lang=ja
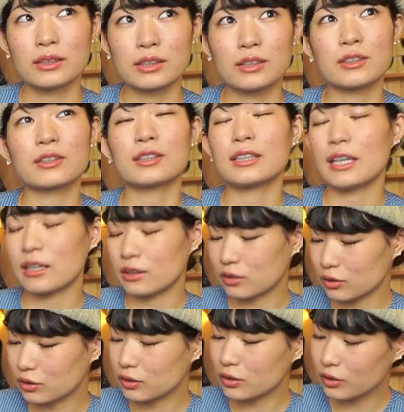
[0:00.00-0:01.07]
作ってい
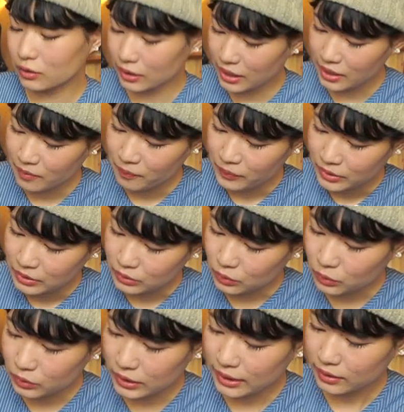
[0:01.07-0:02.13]
るところで
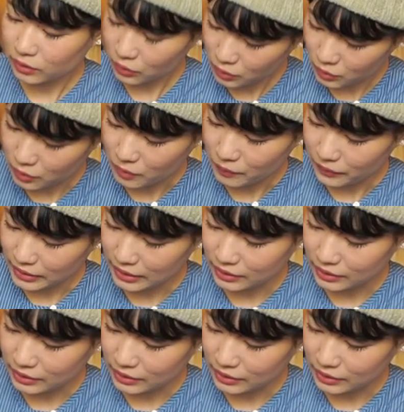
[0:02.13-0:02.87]
そこでの、